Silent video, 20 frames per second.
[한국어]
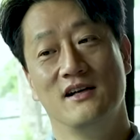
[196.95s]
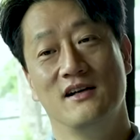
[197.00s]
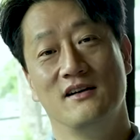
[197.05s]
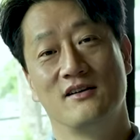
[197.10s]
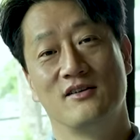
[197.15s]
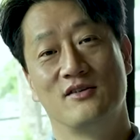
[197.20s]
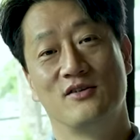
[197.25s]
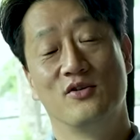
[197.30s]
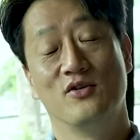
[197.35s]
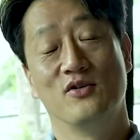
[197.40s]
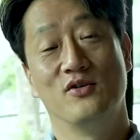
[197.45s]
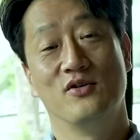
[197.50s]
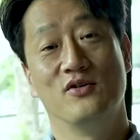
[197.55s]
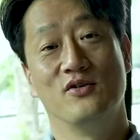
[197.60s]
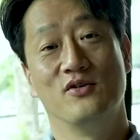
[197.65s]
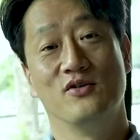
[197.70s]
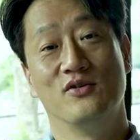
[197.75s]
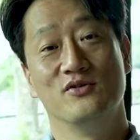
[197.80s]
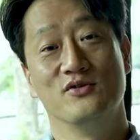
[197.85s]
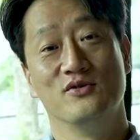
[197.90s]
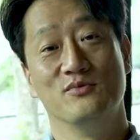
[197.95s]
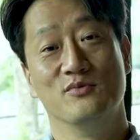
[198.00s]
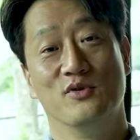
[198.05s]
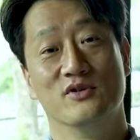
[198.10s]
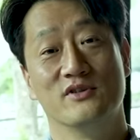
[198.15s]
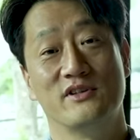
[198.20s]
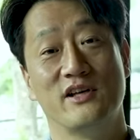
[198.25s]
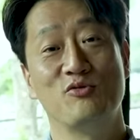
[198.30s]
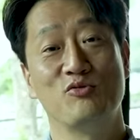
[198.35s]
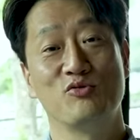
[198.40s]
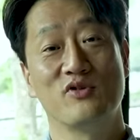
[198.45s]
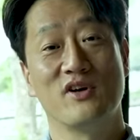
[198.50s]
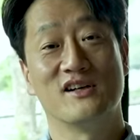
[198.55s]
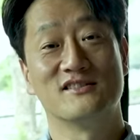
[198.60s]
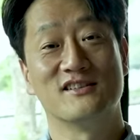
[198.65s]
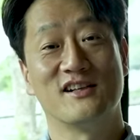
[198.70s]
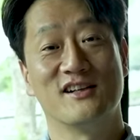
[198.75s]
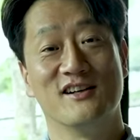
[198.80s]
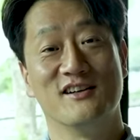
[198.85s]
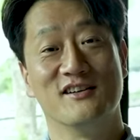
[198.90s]
그거는 뭐 세종대왕
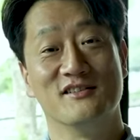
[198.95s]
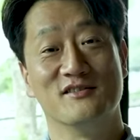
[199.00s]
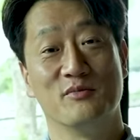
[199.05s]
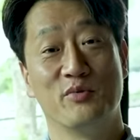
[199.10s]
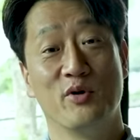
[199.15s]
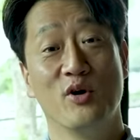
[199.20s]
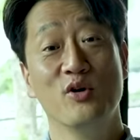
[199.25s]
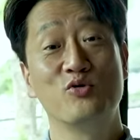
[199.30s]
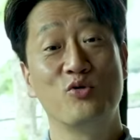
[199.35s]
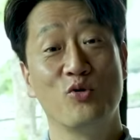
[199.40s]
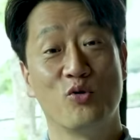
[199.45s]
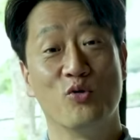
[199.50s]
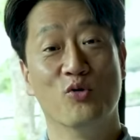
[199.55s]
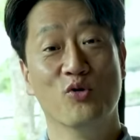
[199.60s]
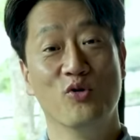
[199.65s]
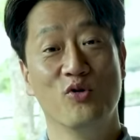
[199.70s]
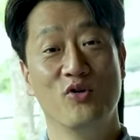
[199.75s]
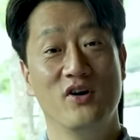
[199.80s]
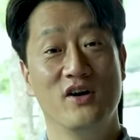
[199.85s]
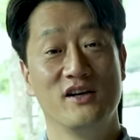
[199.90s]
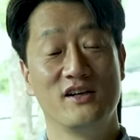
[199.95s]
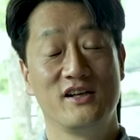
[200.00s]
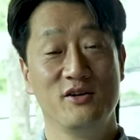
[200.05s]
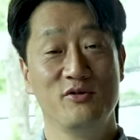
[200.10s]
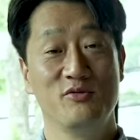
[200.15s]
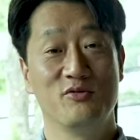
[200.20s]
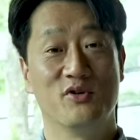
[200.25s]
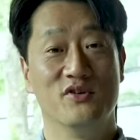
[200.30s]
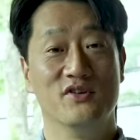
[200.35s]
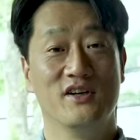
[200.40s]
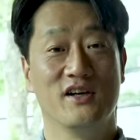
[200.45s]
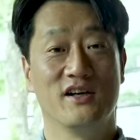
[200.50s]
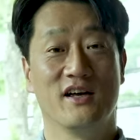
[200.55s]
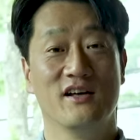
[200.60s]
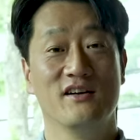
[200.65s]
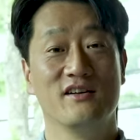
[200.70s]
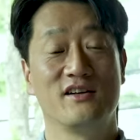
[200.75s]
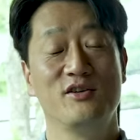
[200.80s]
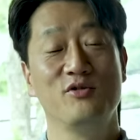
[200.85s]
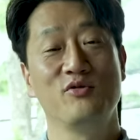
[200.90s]
쌀이라 고해서 별도로 키우는 건데
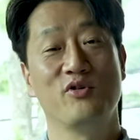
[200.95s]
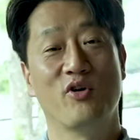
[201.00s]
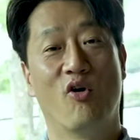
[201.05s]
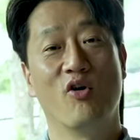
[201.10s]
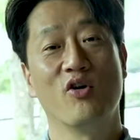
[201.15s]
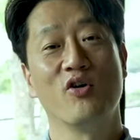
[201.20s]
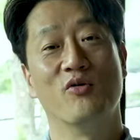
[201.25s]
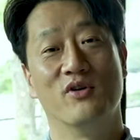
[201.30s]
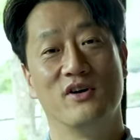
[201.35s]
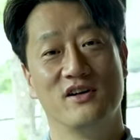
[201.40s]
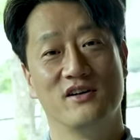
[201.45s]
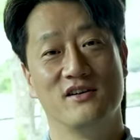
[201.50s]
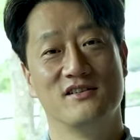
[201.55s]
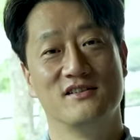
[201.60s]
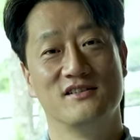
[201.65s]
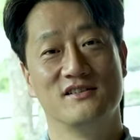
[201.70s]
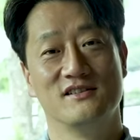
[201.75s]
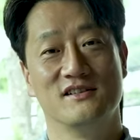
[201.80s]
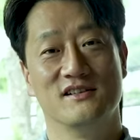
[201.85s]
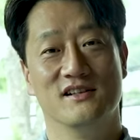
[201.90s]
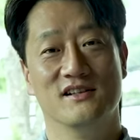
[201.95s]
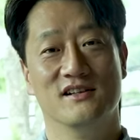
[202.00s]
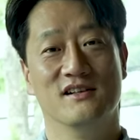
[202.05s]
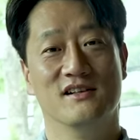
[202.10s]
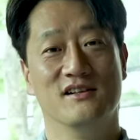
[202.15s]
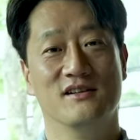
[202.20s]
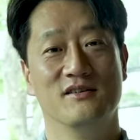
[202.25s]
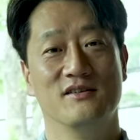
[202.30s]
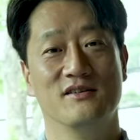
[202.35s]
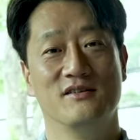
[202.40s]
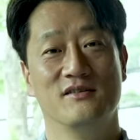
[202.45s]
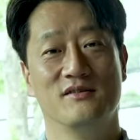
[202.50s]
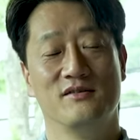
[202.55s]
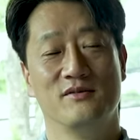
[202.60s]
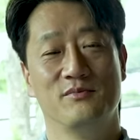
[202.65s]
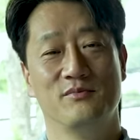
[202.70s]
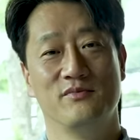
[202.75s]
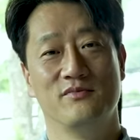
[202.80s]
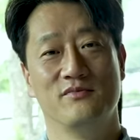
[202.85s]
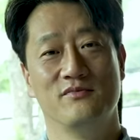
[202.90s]
걔는 키우기 어려워요. 예.
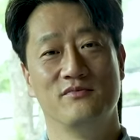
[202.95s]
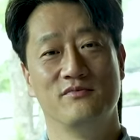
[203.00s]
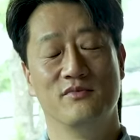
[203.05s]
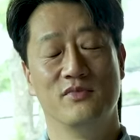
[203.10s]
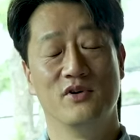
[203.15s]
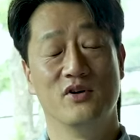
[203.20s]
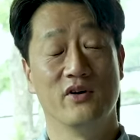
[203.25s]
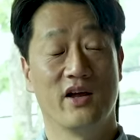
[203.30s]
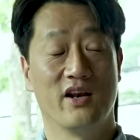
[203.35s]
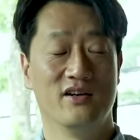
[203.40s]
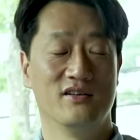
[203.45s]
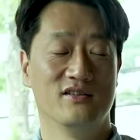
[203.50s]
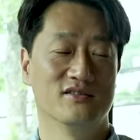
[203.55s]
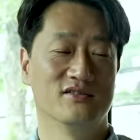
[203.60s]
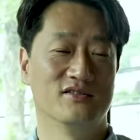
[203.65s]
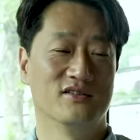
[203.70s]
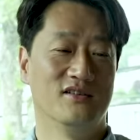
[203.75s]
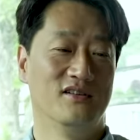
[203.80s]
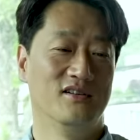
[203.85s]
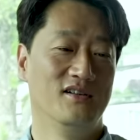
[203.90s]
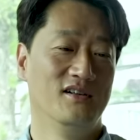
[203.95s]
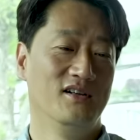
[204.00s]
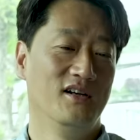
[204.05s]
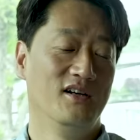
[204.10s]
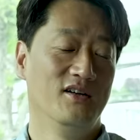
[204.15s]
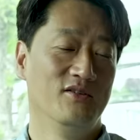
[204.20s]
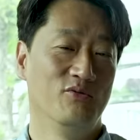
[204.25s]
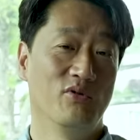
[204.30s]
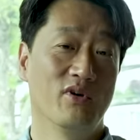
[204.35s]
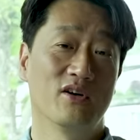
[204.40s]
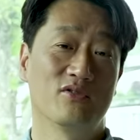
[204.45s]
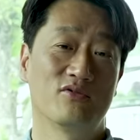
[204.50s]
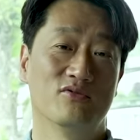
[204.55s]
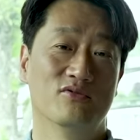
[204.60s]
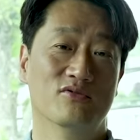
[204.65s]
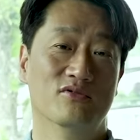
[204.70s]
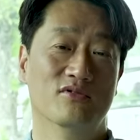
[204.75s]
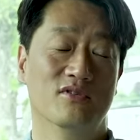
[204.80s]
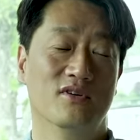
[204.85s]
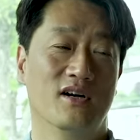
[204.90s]
뭐 예를 들어서
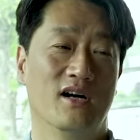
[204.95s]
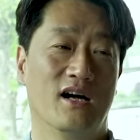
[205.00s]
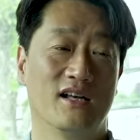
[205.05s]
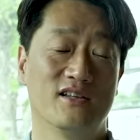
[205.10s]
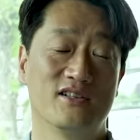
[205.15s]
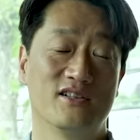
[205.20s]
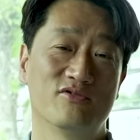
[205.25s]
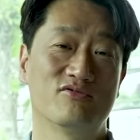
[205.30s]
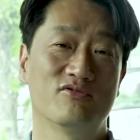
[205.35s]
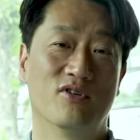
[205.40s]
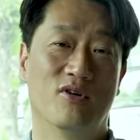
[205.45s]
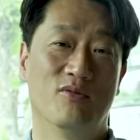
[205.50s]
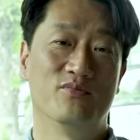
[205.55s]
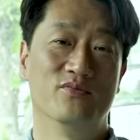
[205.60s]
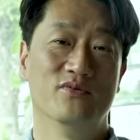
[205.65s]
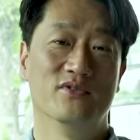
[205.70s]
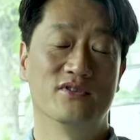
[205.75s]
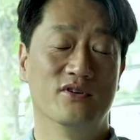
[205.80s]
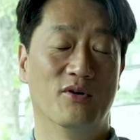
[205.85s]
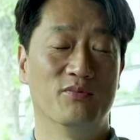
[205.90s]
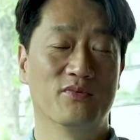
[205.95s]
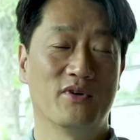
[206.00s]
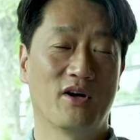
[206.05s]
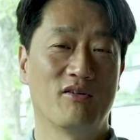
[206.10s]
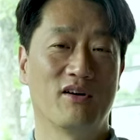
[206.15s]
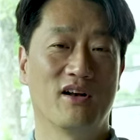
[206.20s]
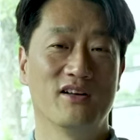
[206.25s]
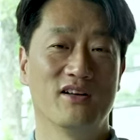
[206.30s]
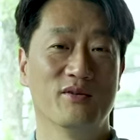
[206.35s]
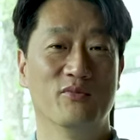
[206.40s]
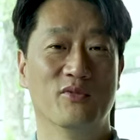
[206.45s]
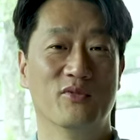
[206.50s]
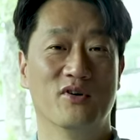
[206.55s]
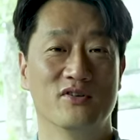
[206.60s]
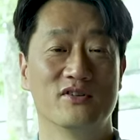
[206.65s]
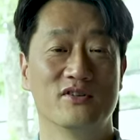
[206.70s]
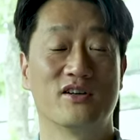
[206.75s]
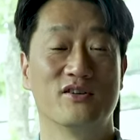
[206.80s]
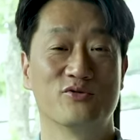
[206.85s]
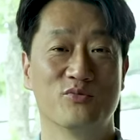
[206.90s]
농약도 안 칠 수가 없, 다고 하는데 뭐
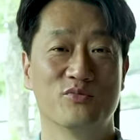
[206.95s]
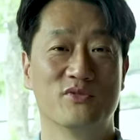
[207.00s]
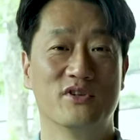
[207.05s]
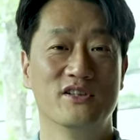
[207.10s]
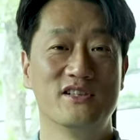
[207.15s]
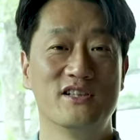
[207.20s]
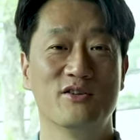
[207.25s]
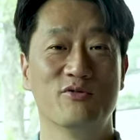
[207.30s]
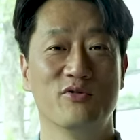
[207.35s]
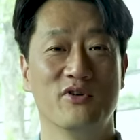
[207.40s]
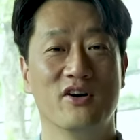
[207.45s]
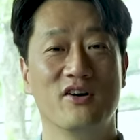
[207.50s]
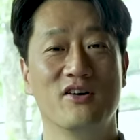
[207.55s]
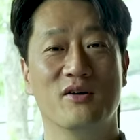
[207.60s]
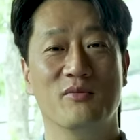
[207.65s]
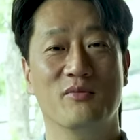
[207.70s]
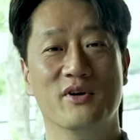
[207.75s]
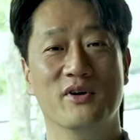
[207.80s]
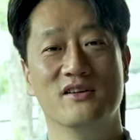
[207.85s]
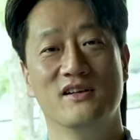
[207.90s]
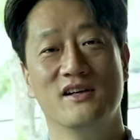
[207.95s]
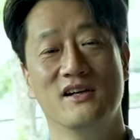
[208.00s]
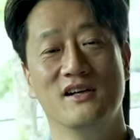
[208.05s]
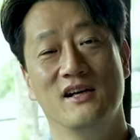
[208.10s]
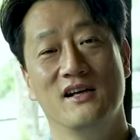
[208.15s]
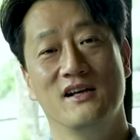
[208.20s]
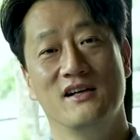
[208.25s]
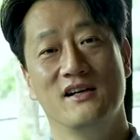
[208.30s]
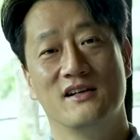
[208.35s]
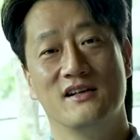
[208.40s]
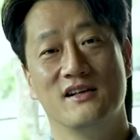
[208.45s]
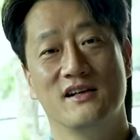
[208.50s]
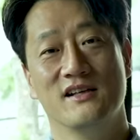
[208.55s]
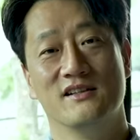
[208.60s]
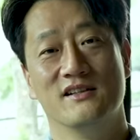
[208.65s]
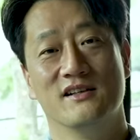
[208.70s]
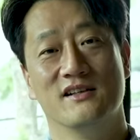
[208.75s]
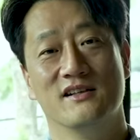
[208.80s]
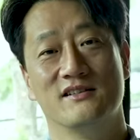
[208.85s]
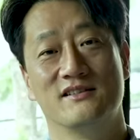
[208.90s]
어쨌건 좀덜 치고 이러려면 그게
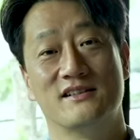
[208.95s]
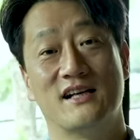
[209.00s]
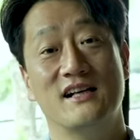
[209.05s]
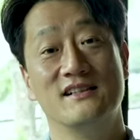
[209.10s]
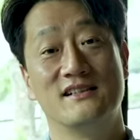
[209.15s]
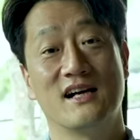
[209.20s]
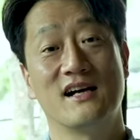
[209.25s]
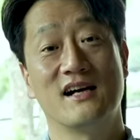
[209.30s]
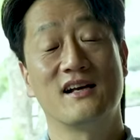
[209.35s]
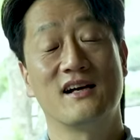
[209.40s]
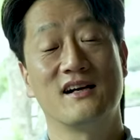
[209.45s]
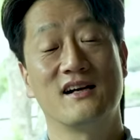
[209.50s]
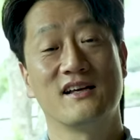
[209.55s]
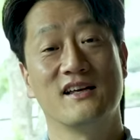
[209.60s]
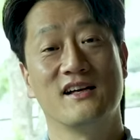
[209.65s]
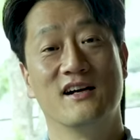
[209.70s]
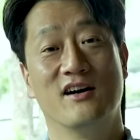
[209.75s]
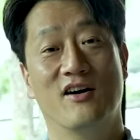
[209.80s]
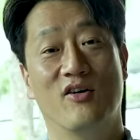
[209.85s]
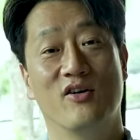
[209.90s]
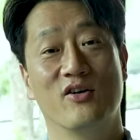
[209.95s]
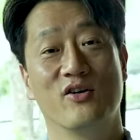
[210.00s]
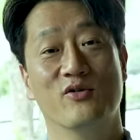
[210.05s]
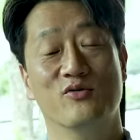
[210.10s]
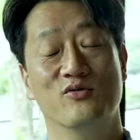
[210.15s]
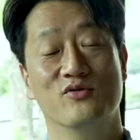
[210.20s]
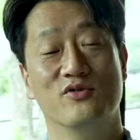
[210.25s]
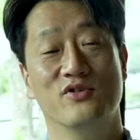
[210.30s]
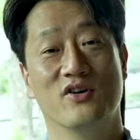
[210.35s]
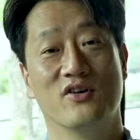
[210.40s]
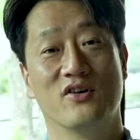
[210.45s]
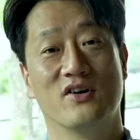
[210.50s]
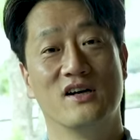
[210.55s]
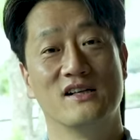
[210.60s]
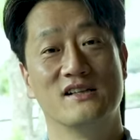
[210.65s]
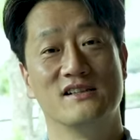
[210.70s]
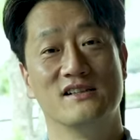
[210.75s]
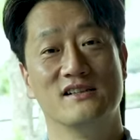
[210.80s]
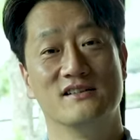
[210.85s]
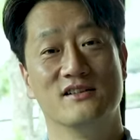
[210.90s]
이제 잘 자라기가 어려운 여러
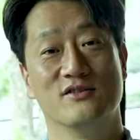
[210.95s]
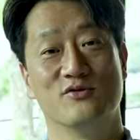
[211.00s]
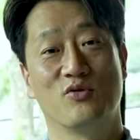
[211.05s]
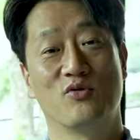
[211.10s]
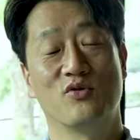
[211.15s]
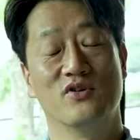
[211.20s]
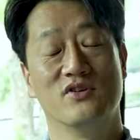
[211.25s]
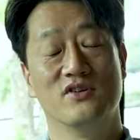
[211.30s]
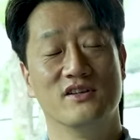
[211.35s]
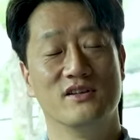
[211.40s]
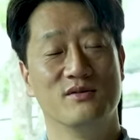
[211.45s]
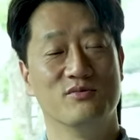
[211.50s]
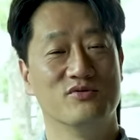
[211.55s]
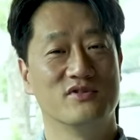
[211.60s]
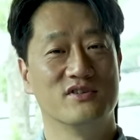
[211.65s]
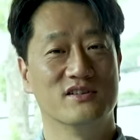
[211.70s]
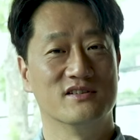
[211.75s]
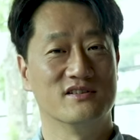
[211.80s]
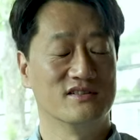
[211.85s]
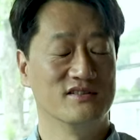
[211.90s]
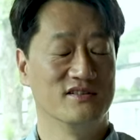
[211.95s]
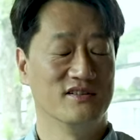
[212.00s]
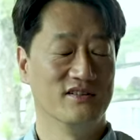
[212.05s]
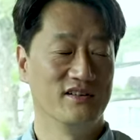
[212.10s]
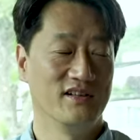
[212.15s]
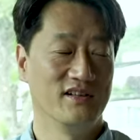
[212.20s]
가지 이제 조건들이 붙어서 그런데